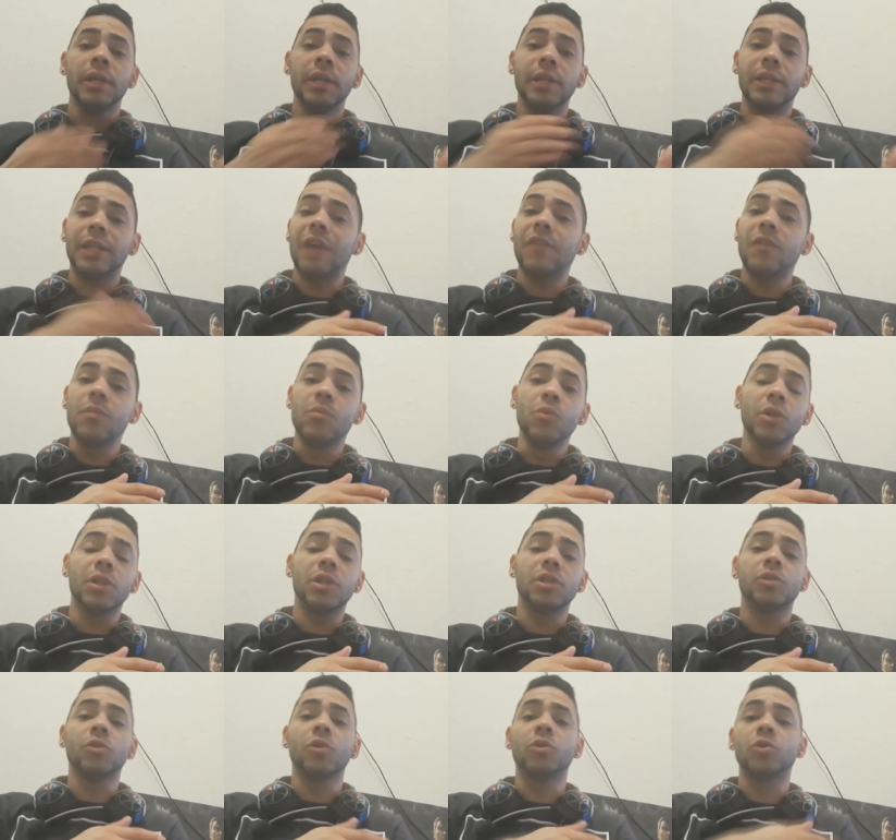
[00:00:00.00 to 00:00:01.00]
e tava
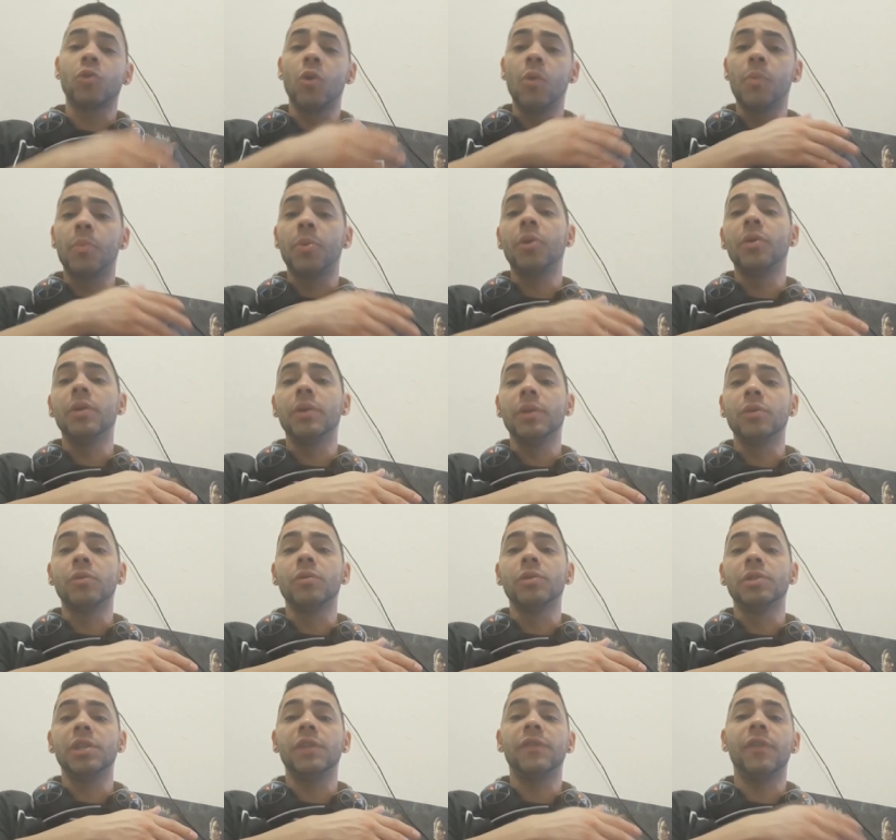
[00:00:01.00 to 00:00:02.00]
muito ansioso, comprou
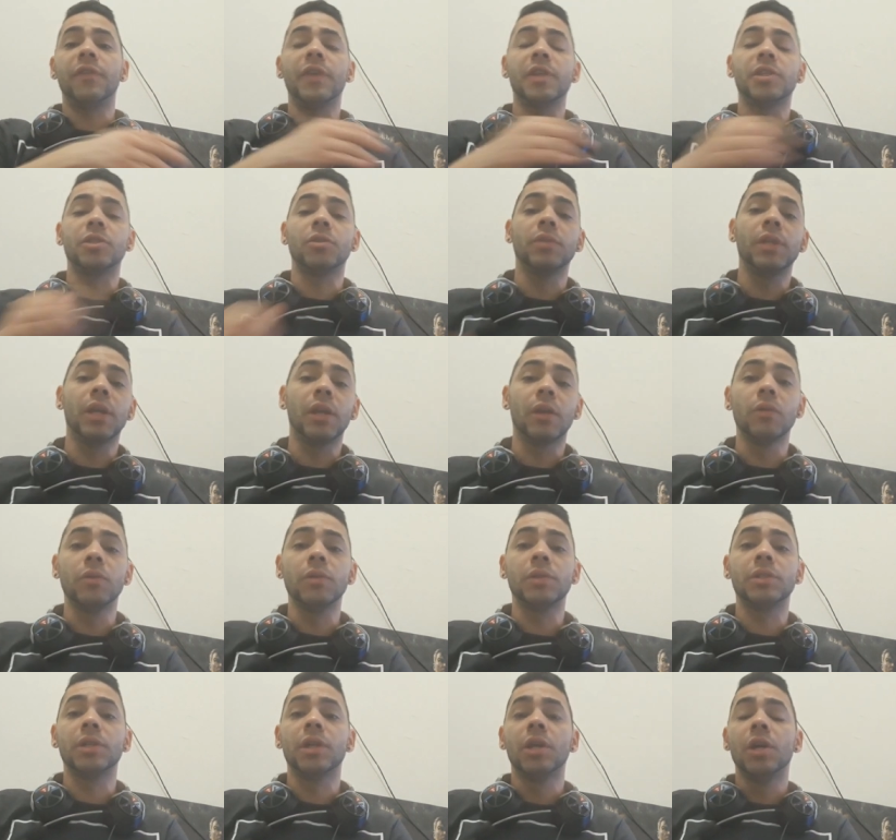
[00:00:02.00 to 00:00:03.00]
inclusive a versão
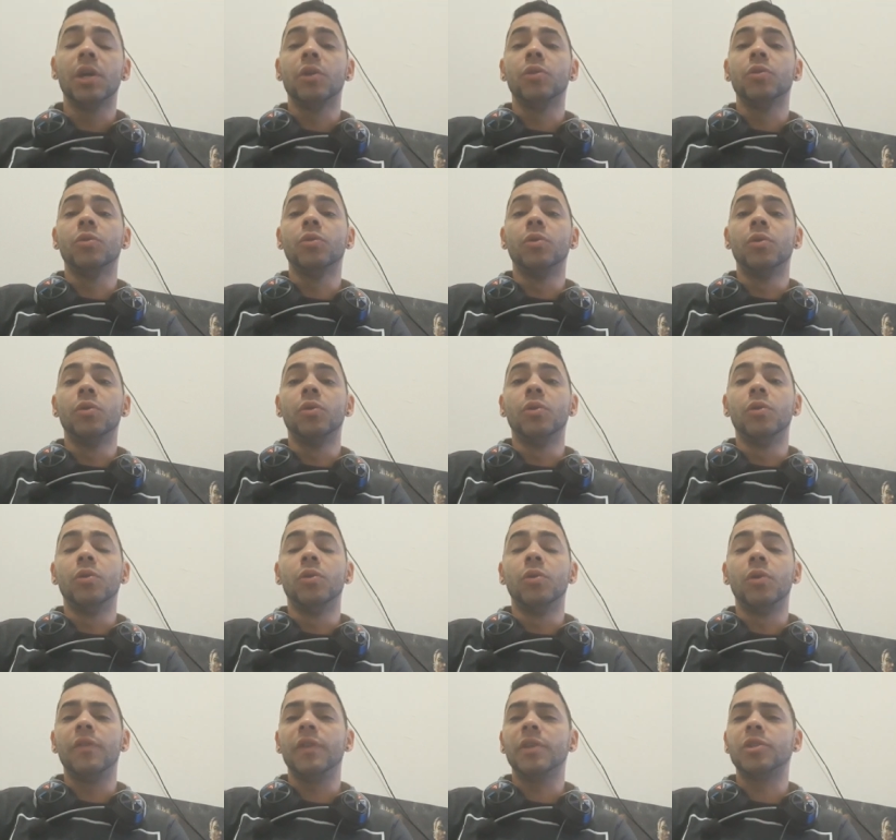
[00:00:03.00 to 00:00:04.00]
deluxe
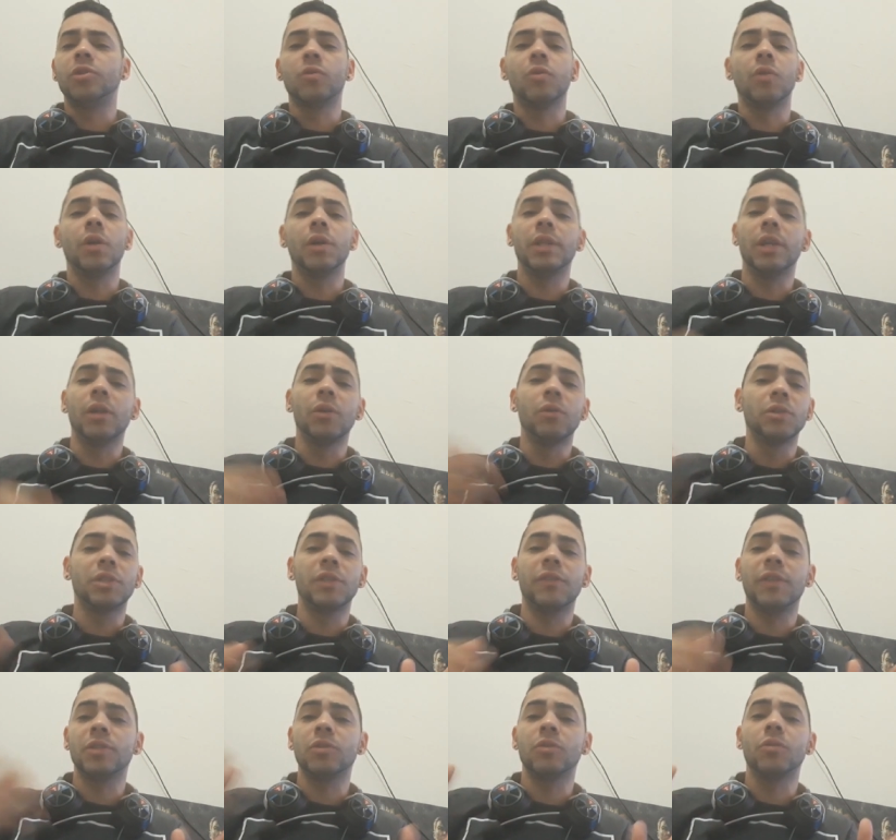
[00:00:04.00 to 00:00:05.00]
do a versão Go,
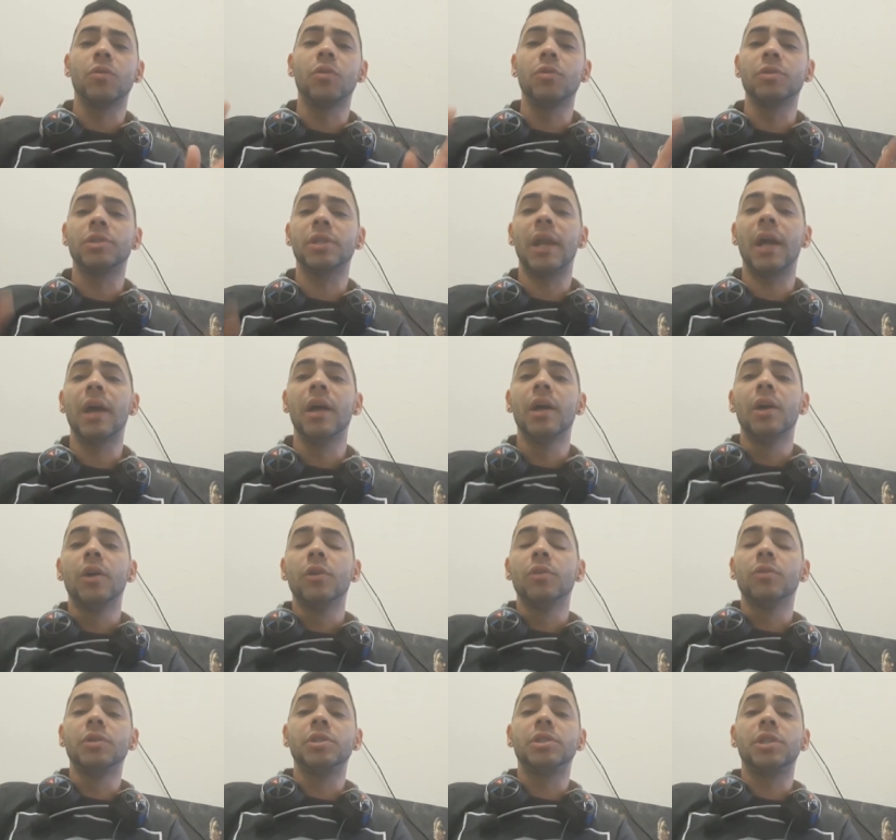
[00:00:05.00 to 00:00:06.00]
deluxe, a versão gold, sei lá,
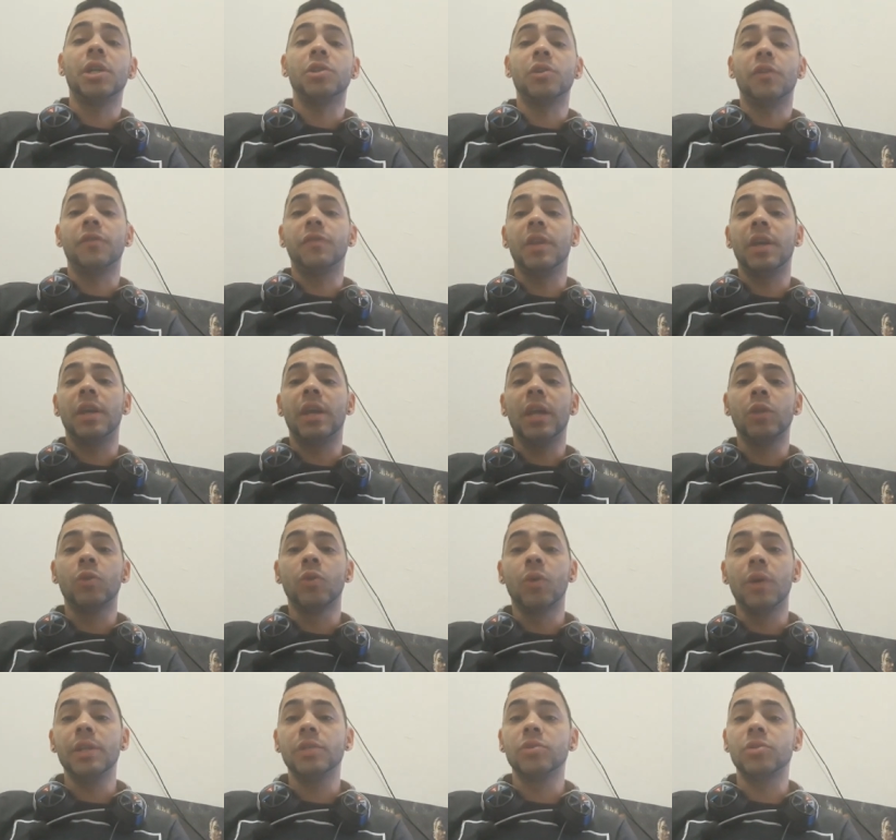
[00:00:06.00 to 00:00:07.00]
do State of Decay
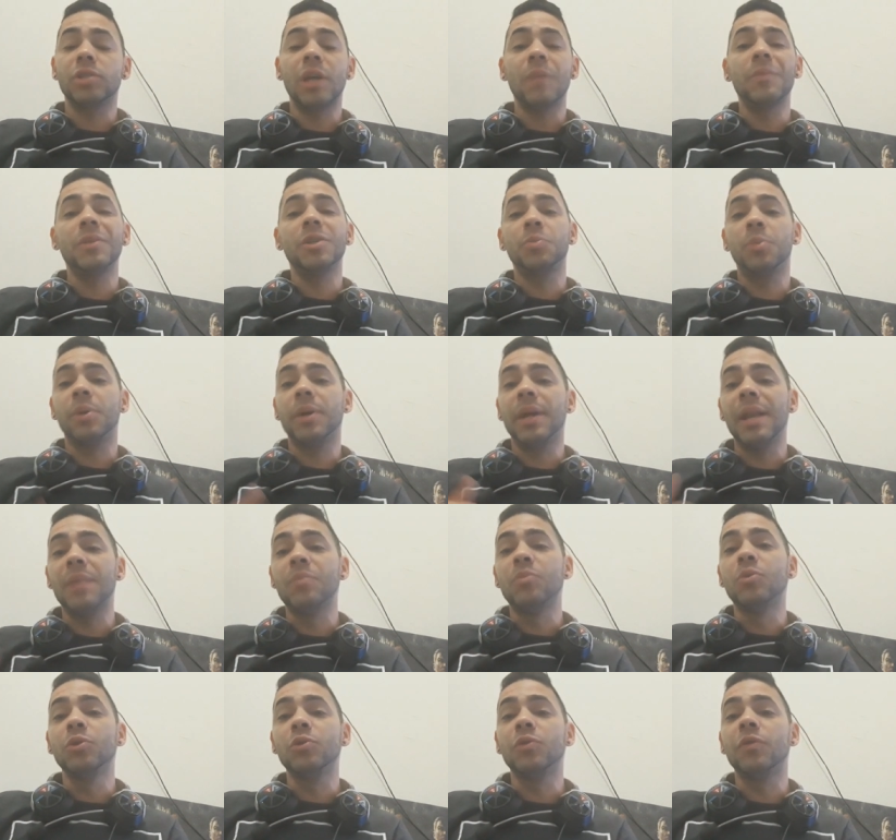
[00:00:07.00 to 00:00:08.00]
2, justamente porque ele é
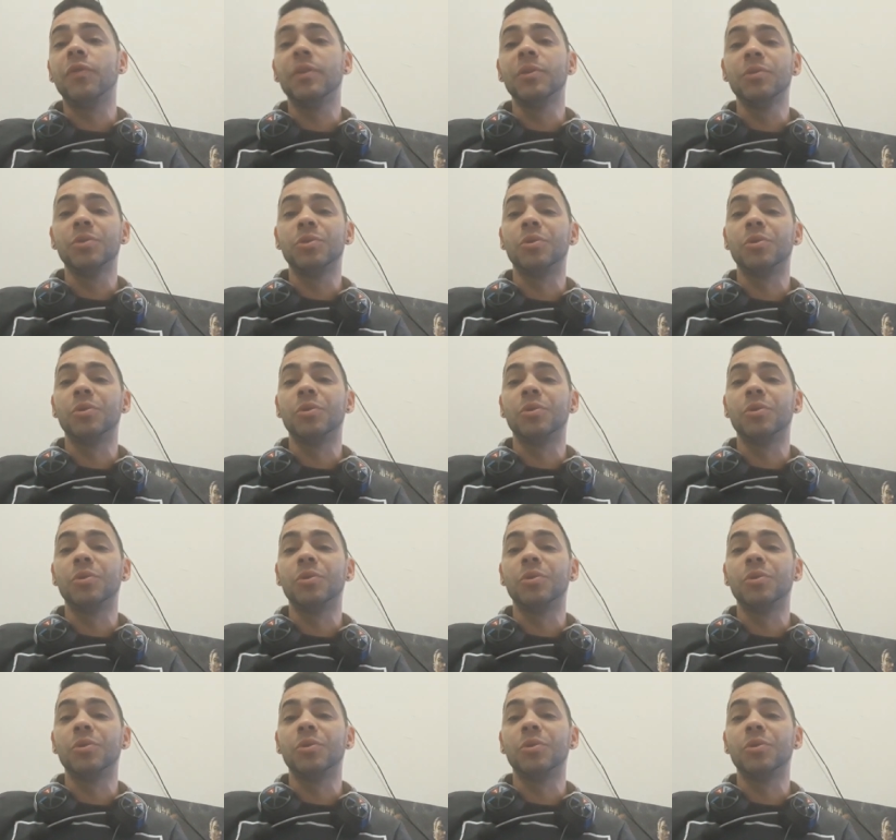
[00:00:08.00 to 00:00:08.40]
muito fã do